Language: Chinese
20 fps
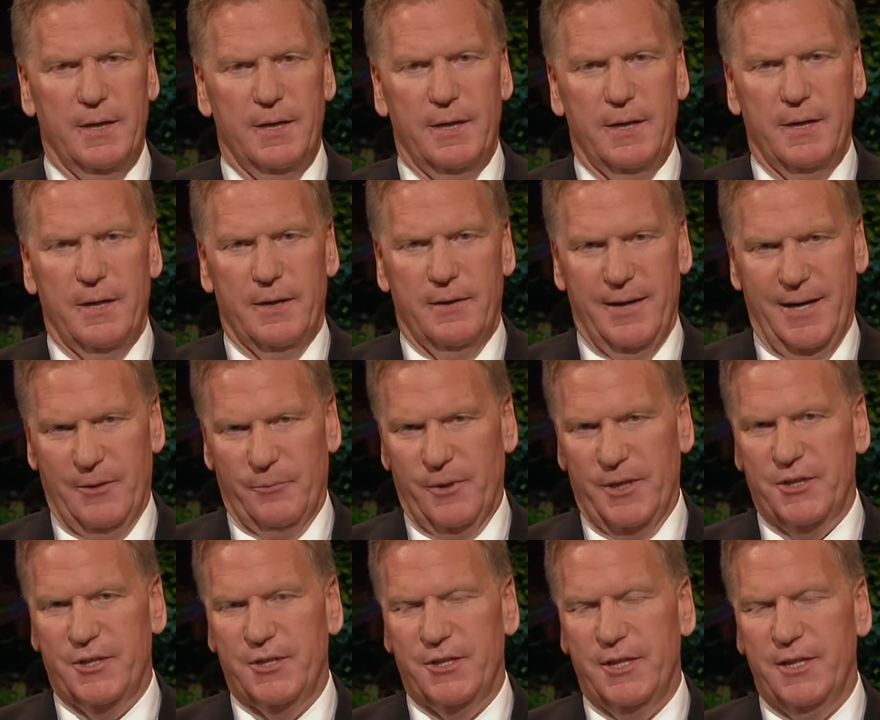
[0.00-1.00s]
如果要坚
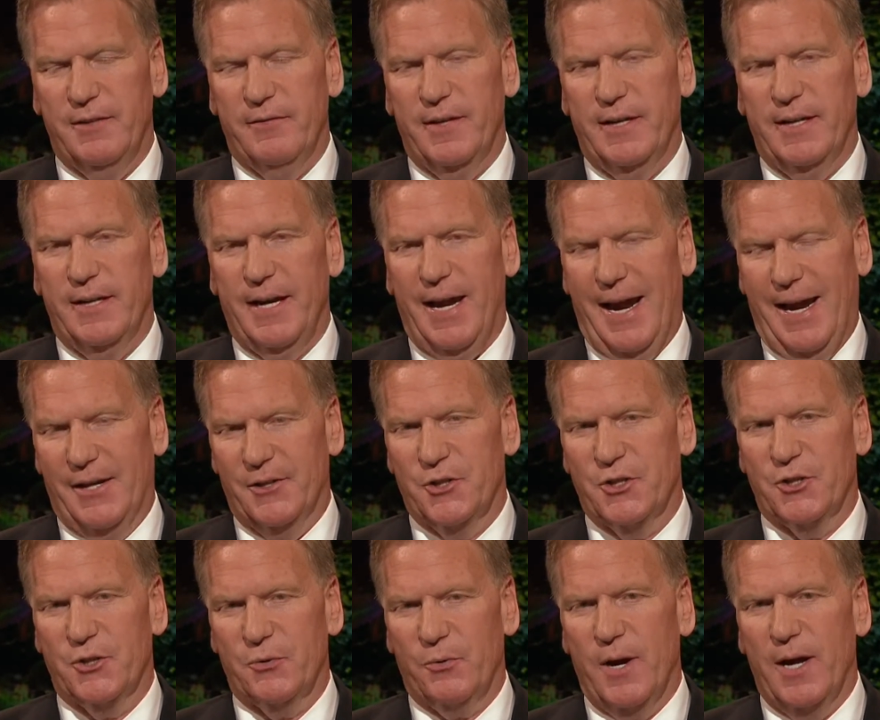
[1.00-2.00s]
定地遵循
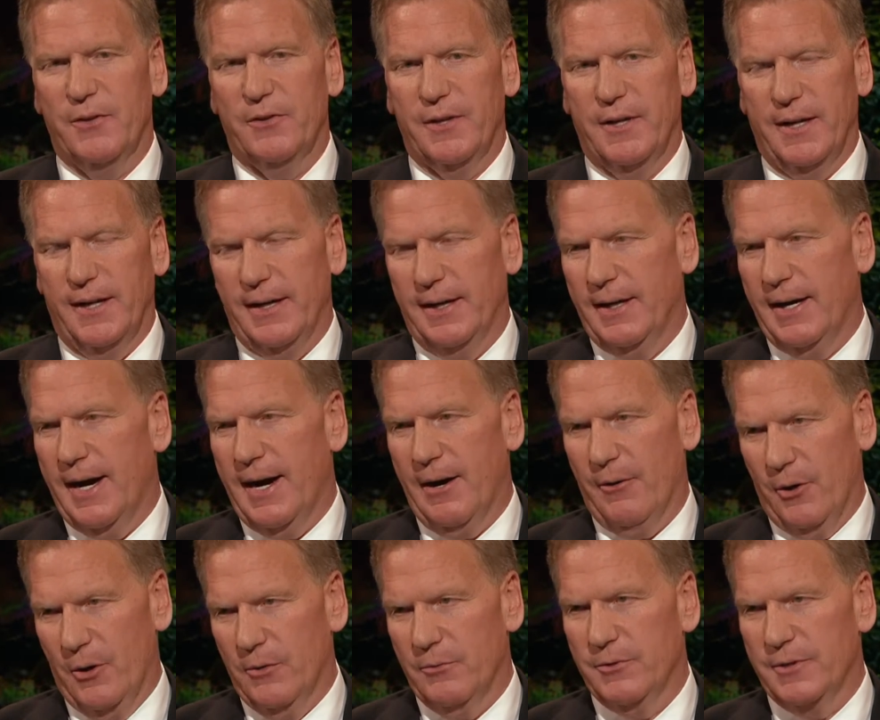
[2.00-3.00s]
福音，最重要的
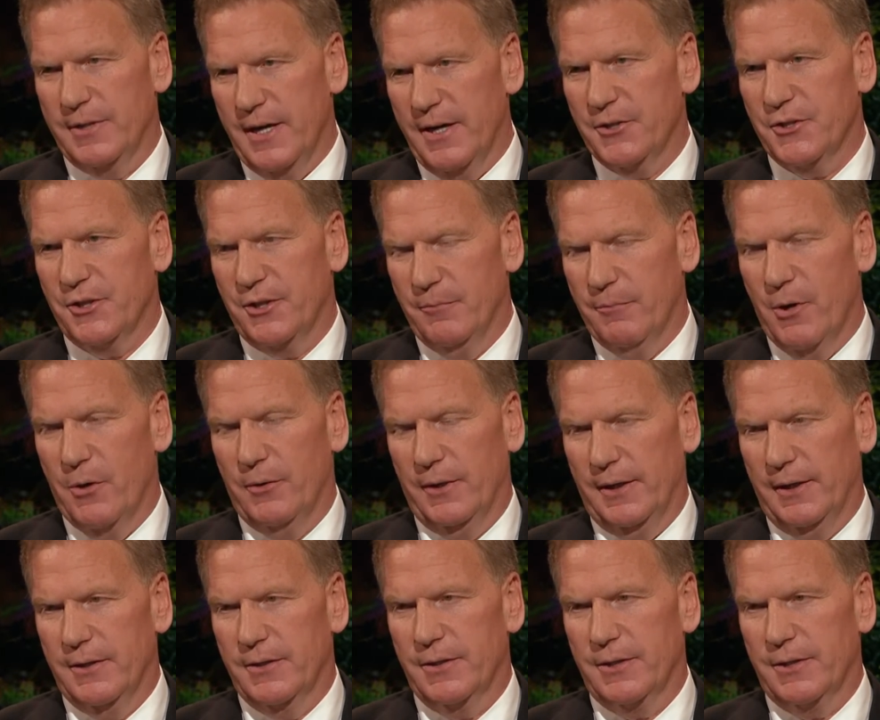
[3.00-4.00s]
就是获得
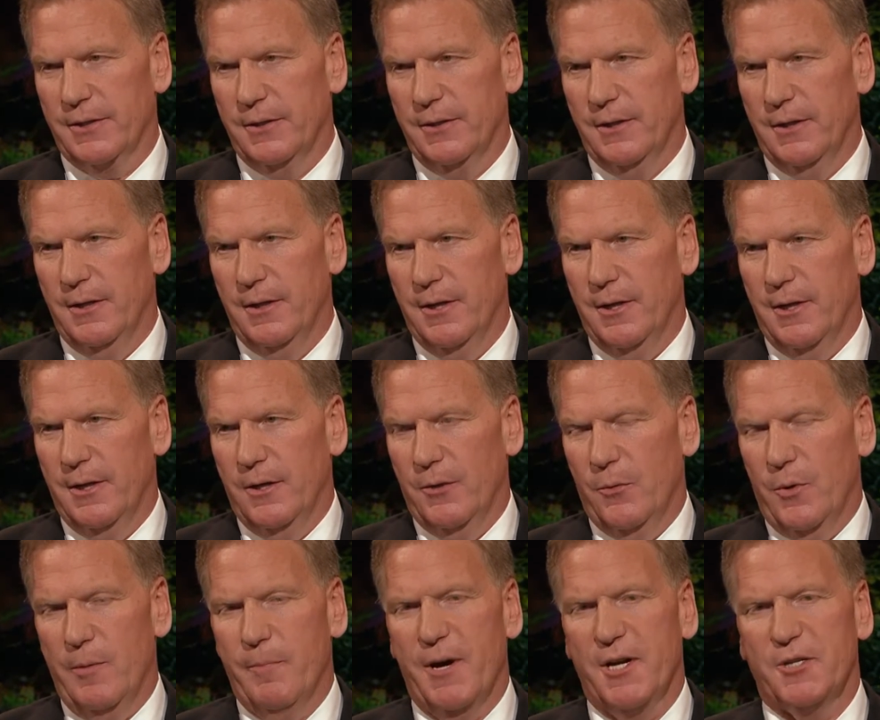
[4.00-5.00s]
和巩固自己的见
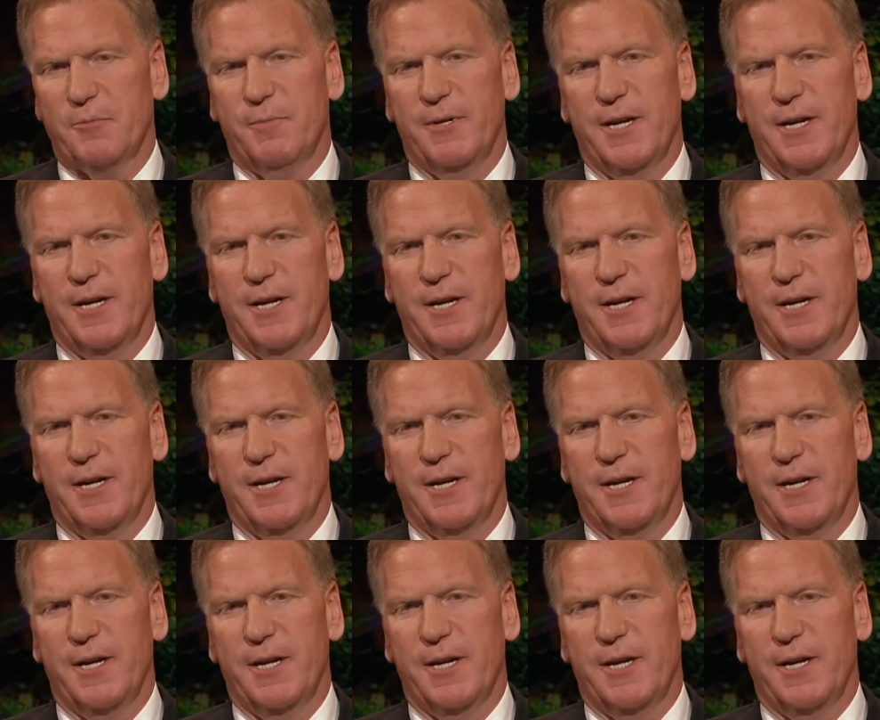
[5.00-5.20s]
证。